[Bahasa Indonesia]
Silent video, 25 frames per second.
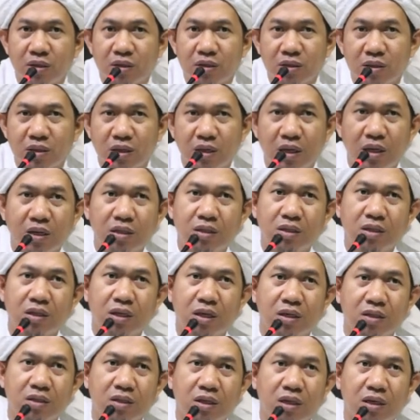
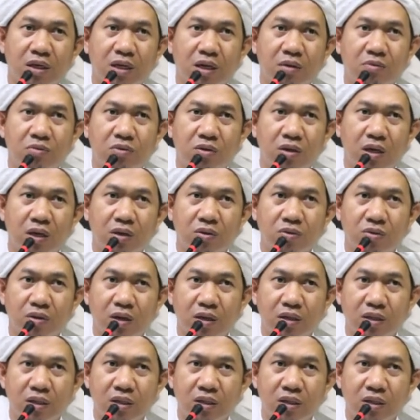senantiasa kamu lakukan